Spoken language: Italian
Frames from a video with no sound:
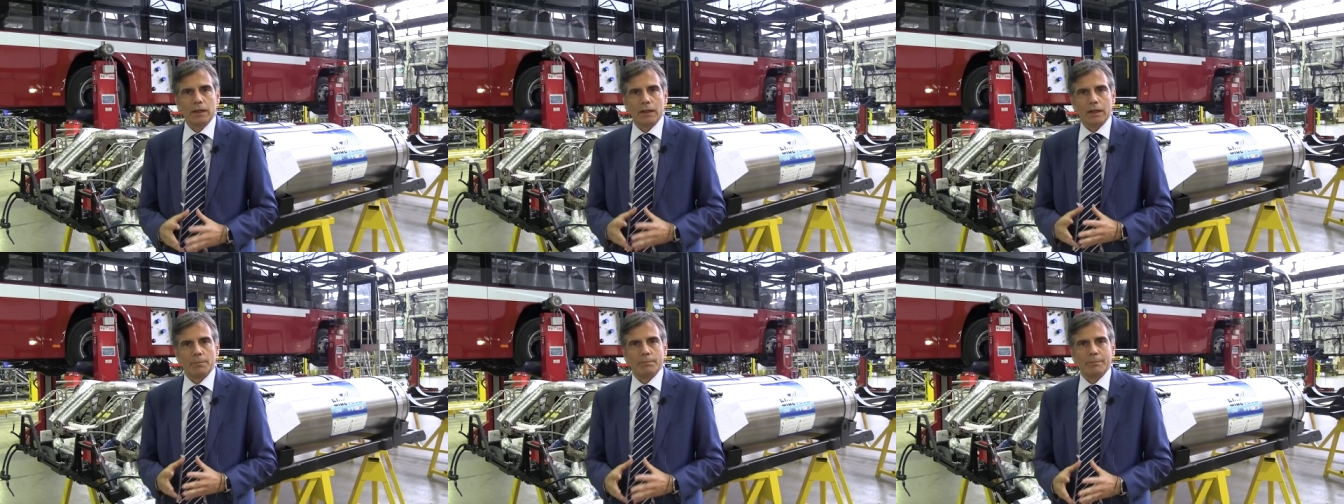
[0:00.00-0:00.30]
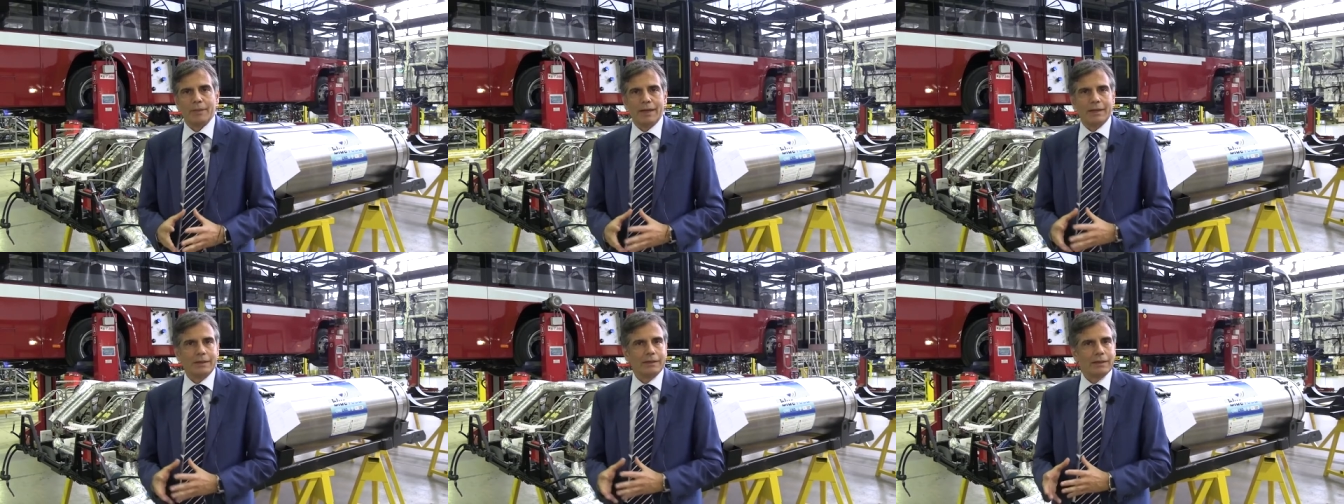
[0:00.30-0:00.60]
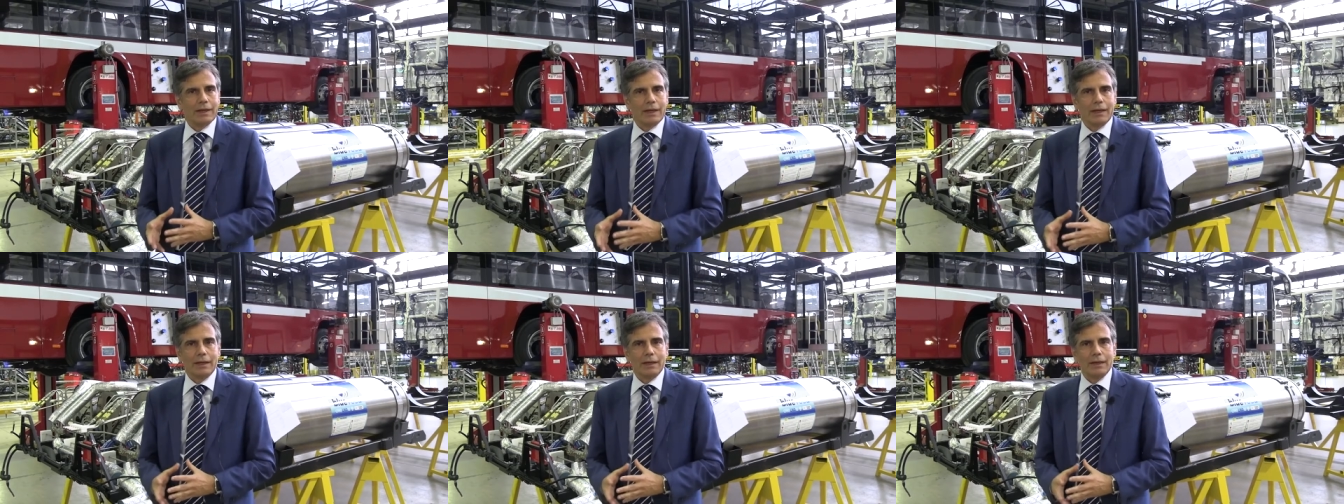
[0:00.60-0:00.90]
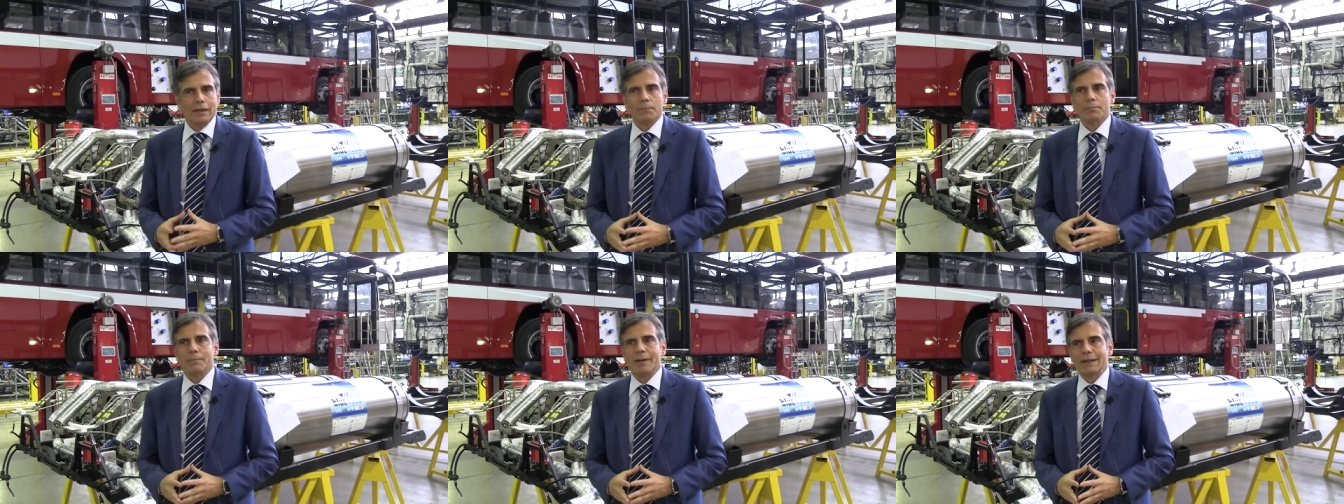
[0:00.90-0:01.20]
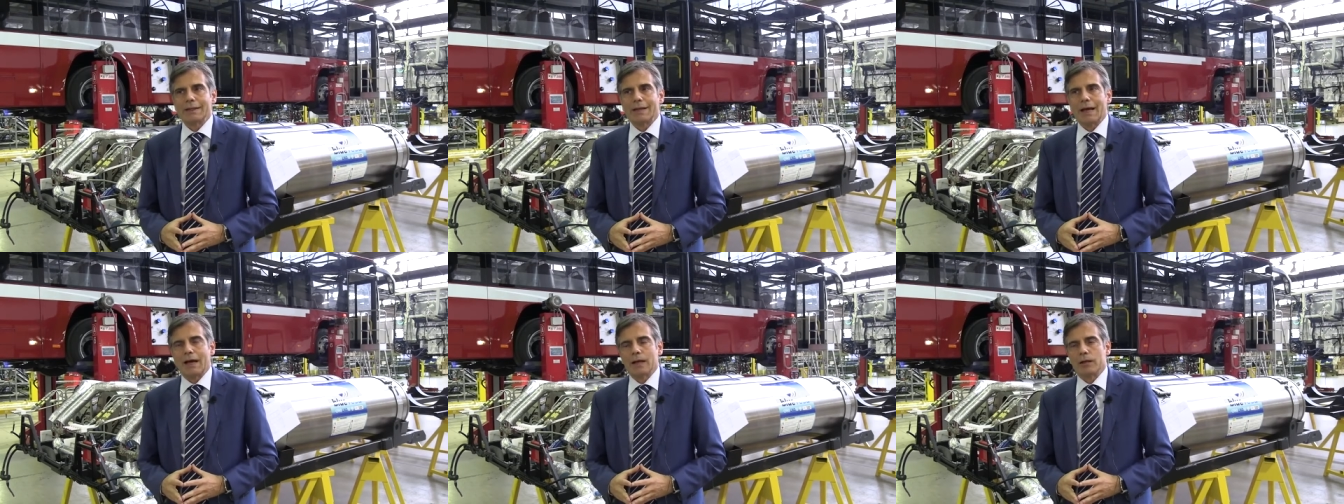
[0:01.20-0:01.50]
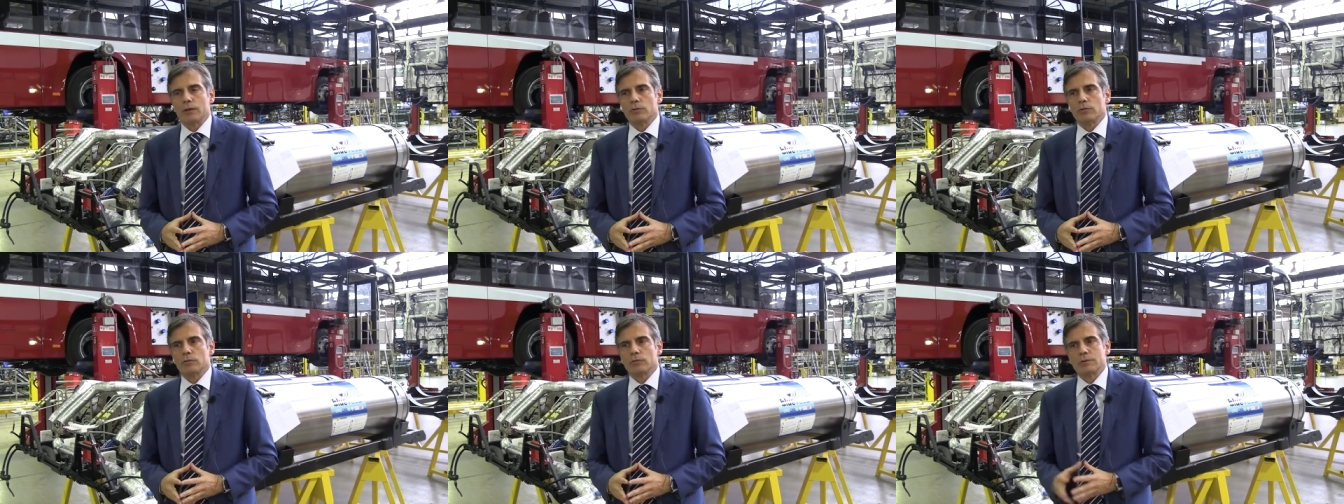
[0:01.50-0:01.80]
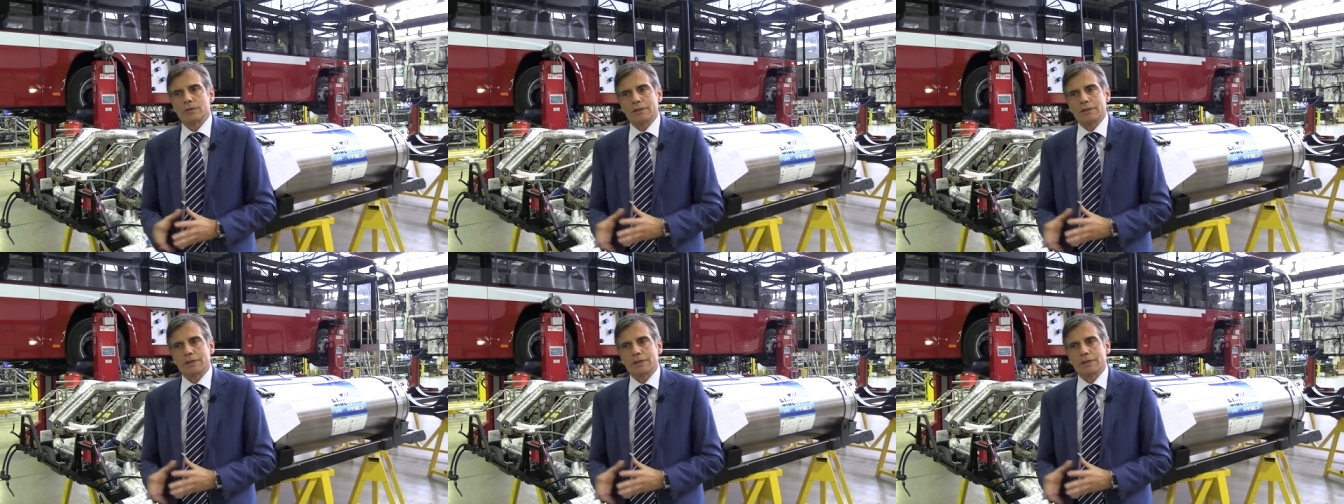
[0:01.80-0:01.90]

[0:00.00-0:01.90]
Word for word: L'ambiente, il metano,